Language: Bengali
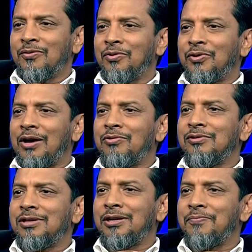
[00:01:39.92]
তো দেখুন
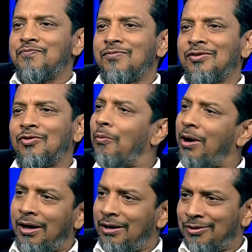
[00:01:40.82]
যে সবাই
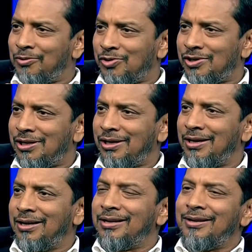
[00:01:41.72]
খুশি
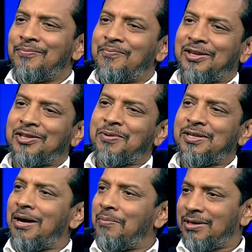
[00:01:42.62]
পাশাপাশি
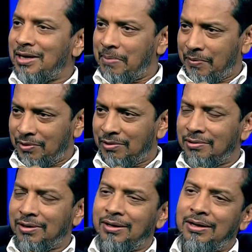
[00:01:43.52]
আমরা যারা ব্যবসা
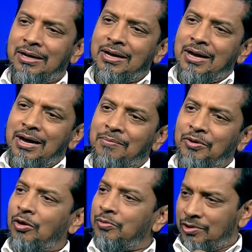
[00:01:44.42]
করি আমরা
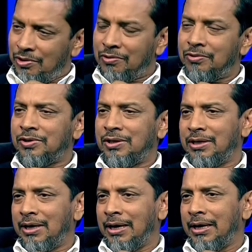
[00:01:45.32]
তো অবশ্যই খুশি যে
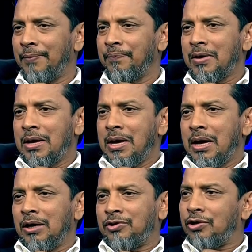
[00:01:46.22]
এই
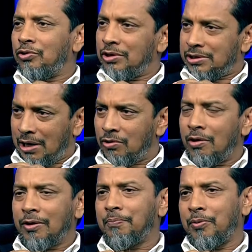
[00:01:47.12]
সেতুটা চালু
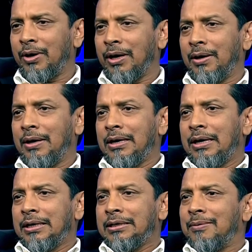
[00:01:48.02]
হওয়ার পরে
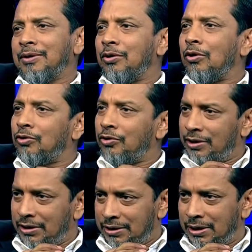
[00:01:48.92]
যে আমাদের
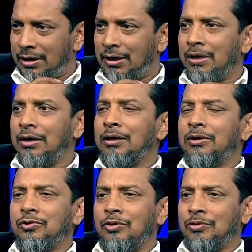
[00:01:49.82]
অর্থনৈতিক যে
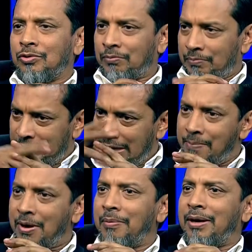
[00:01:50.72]
চঞ্চল ইয়া
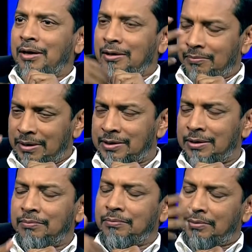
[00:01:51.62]
বাড়বে
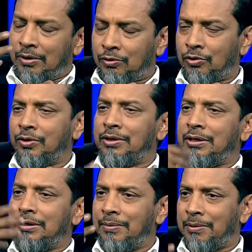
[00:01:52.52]
অর্থনৈতিক
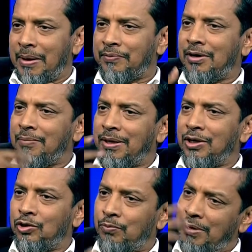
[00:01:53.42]
যে আমাদের ব্যবসা
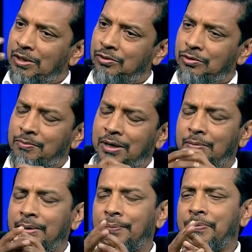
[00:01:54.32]
বাড়বে